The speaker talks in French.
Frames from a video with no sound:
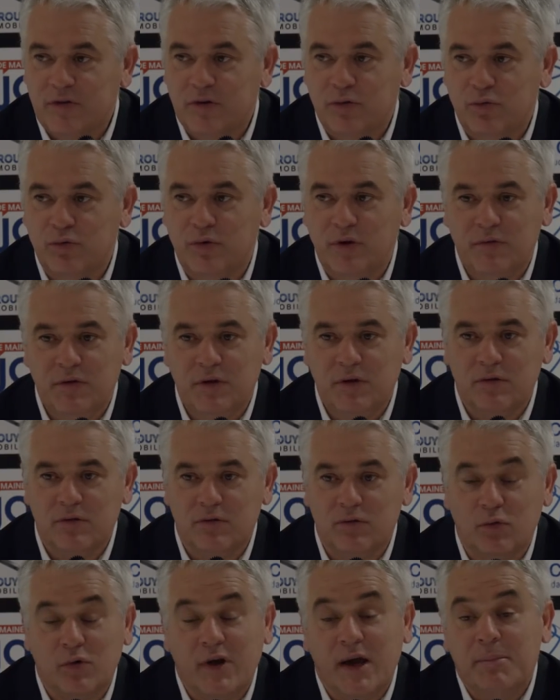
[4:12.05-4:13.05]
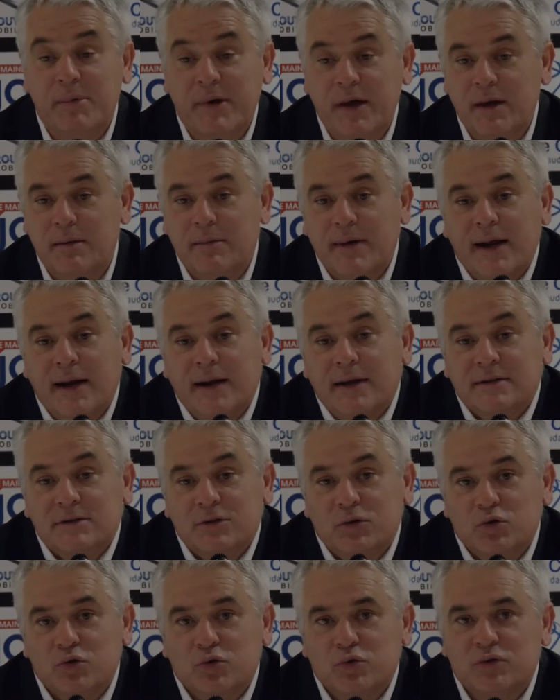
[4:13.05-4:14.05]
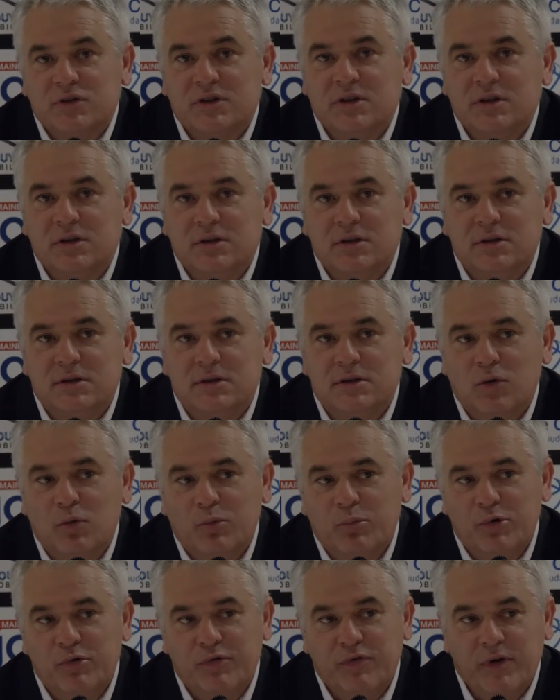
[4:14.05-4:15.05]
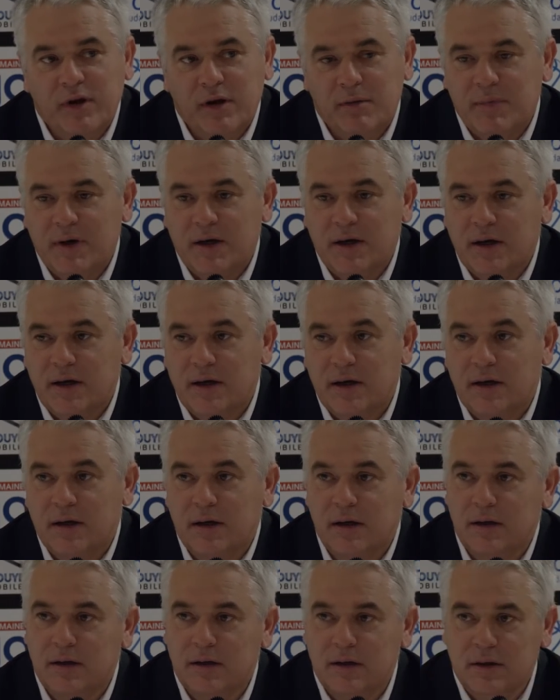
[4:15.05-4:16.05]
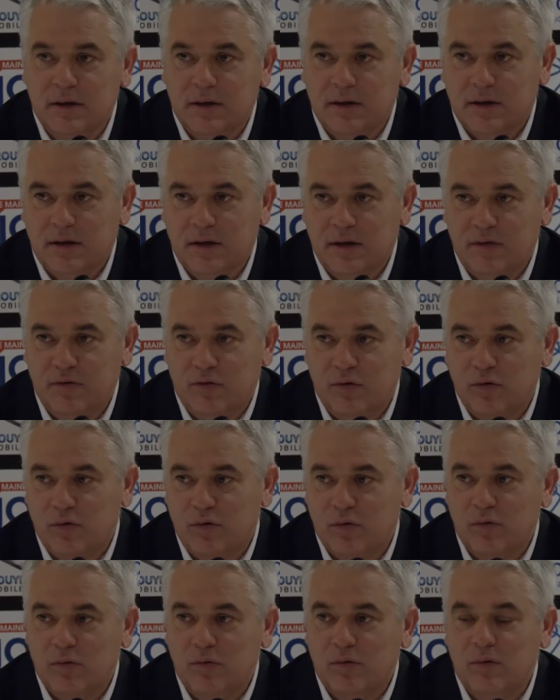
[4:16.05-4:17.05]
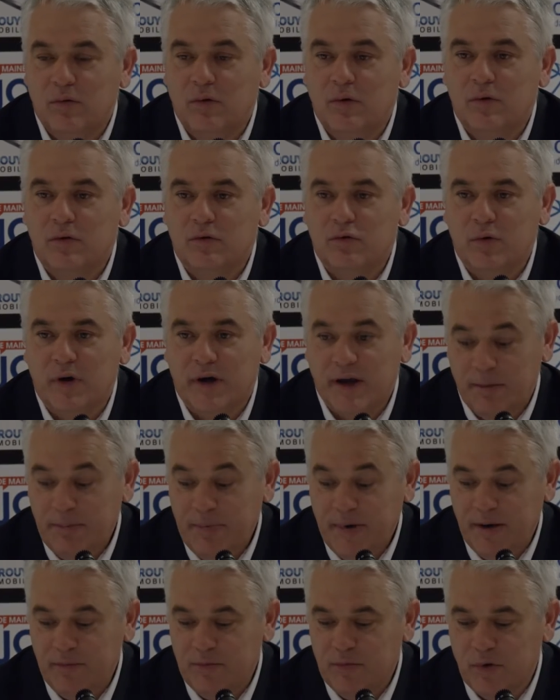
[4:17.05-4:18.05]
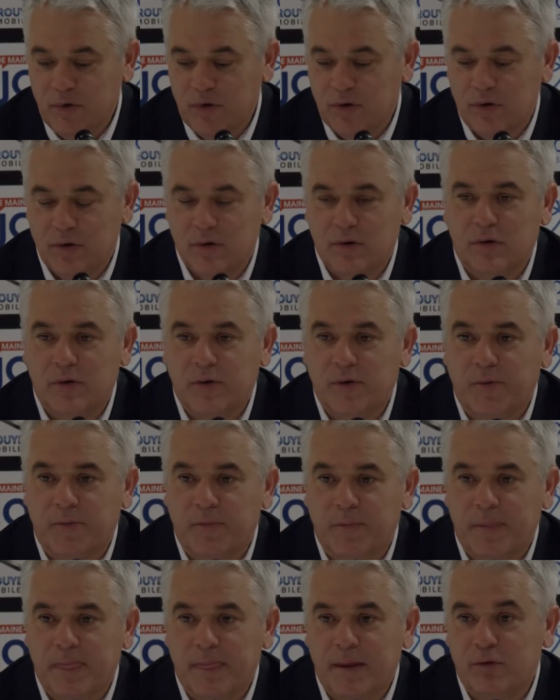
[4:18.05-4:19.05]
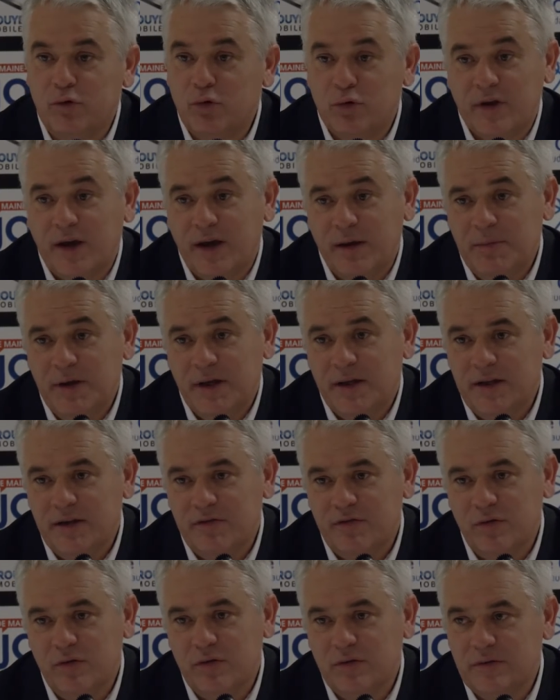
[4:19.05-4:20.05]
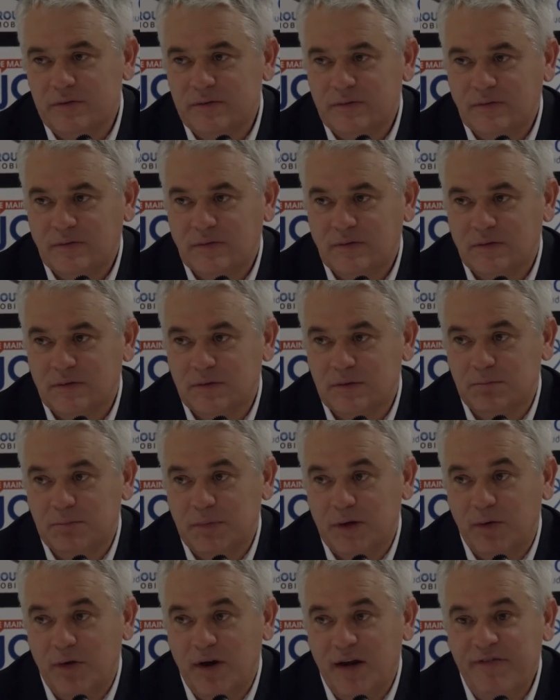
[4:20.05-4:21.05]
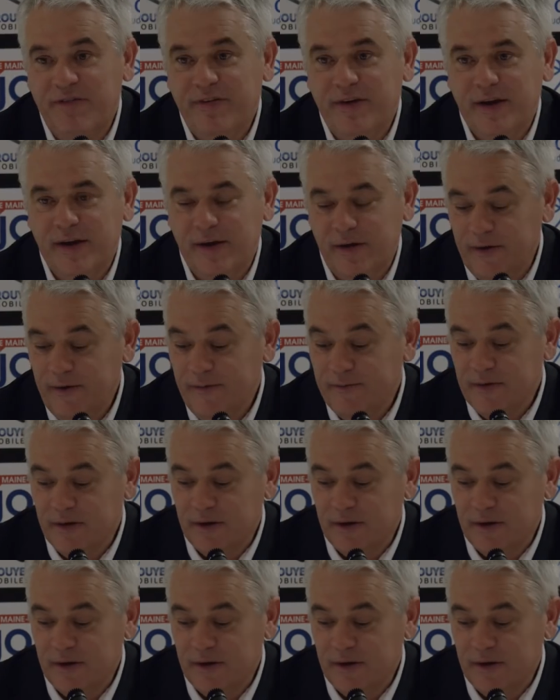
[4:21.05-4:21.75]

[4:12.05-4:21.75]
C'est une évidence. Donc après, bah, la seule chose qu'on peut faire, bah, il faut qu'on soit capable de, de très bien défendre. Mais on l'a fait.